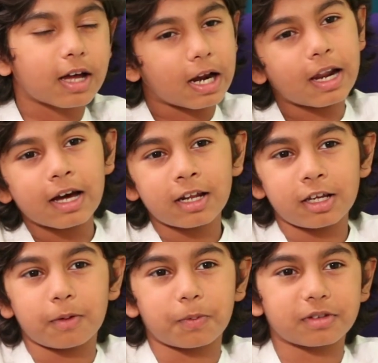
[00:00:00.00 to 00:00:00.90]
కళ్ళలాగానే
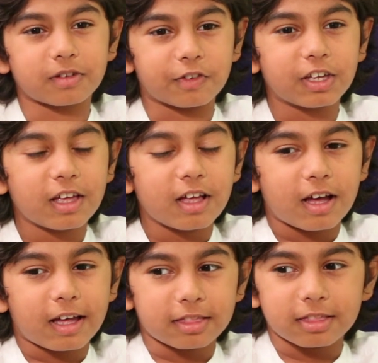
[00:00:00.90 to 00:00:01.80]
అనిపిస్తుంది
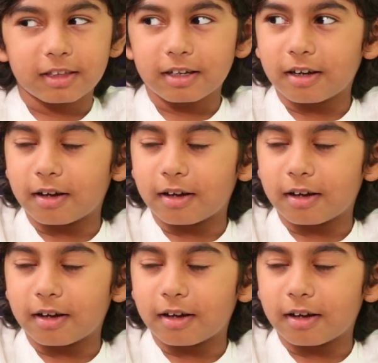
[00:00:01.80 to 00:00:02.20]
అంత